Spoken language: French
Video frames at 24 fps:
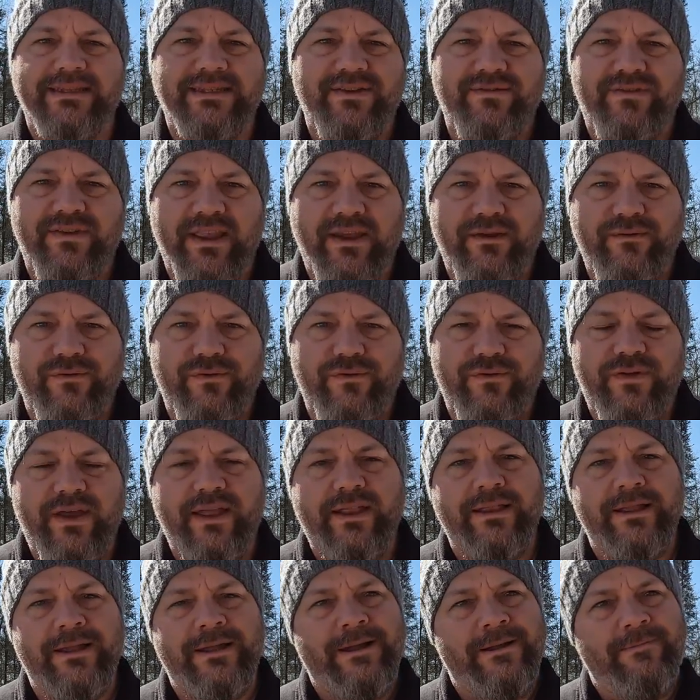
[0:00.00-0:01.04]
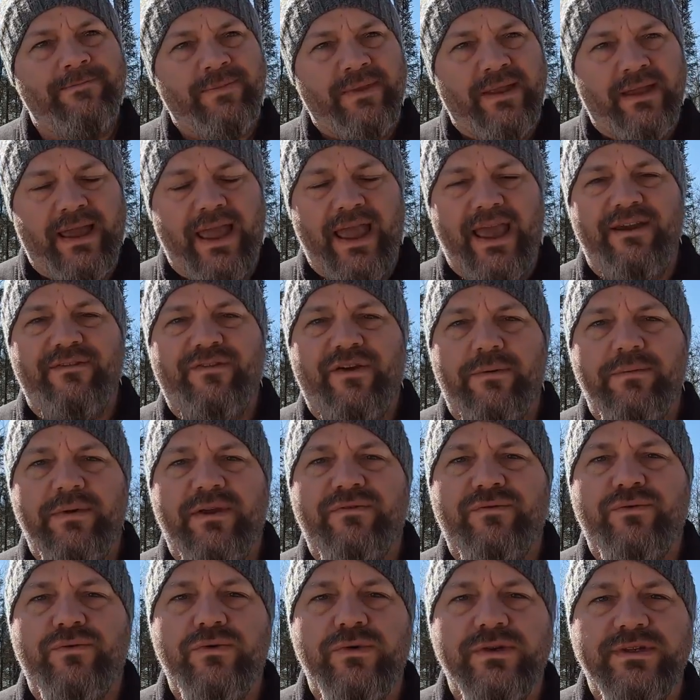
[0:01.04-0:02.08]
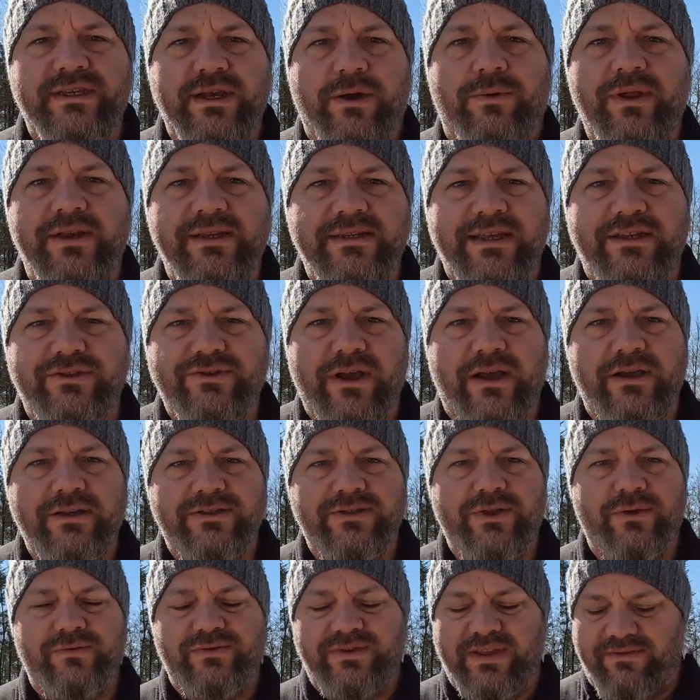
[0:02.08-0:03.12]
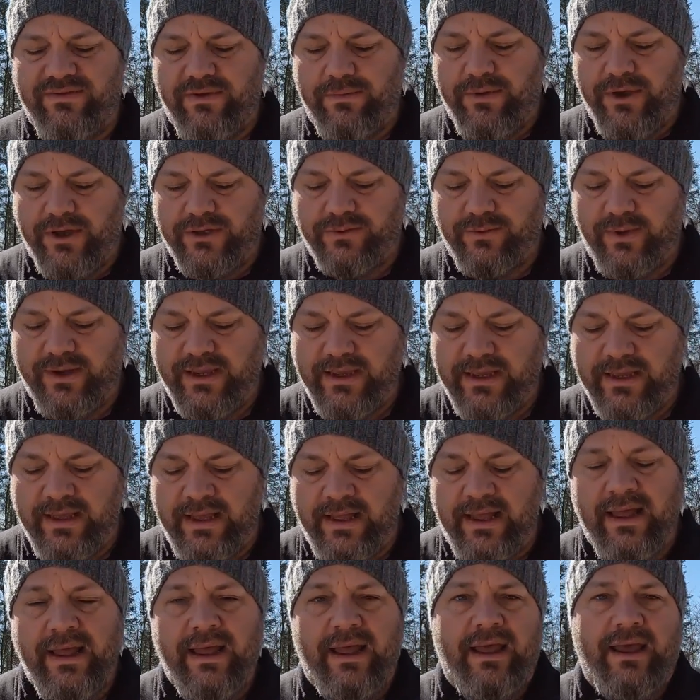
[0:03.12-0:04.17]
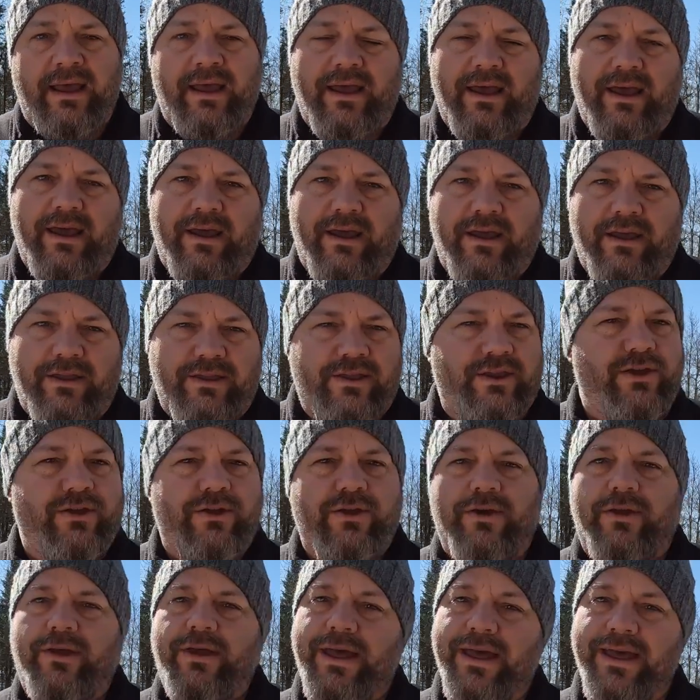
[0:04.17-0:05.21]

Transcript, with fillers: d'activité que vous faites, informez-vous c'est quoi les assurances dont vous avez besoin. Euh, il y a